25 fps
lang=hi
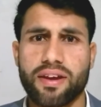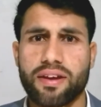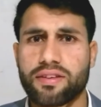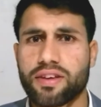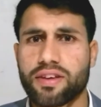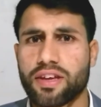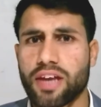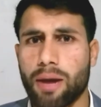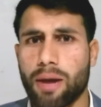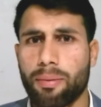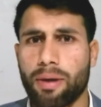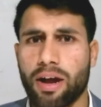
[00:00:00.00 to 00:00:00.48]
रन
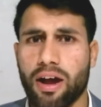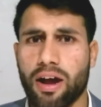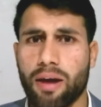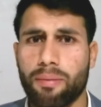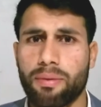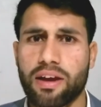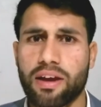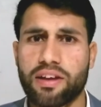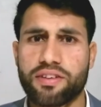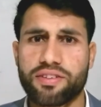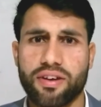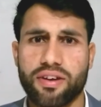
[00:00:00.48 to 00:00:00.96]
की
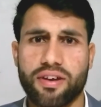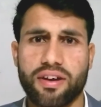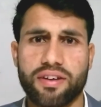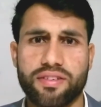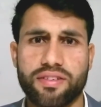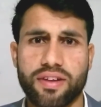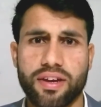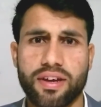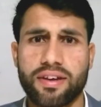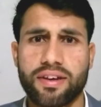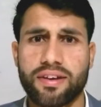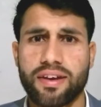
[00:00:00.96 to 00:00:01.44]
नाबाकाबिल
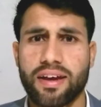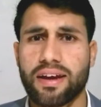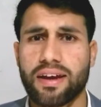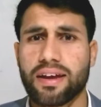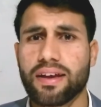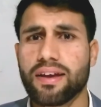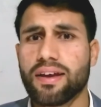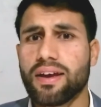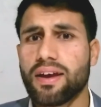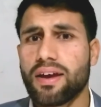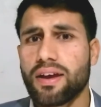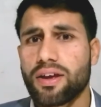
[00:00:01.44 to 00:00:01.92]
शिकस्त इनिंग खेली